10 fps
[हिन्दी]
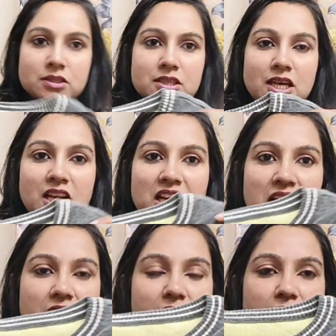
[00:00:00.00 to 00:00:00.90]
क्या
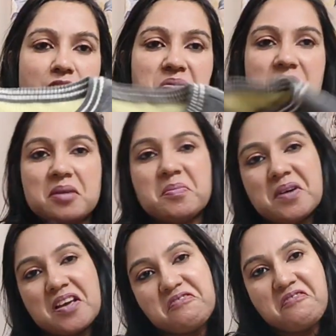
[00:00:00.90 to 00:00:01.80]
ले के आई हूँ ना
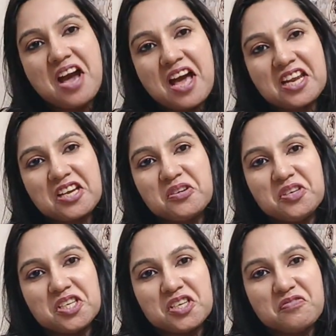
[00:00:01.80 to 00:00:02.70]
कपड़े वेरी
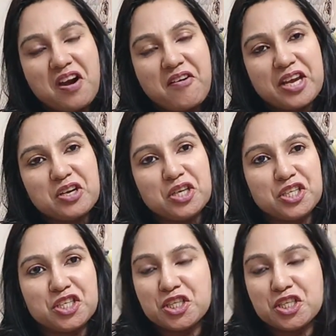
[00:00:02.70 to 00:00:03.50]
गुड वेरी गुड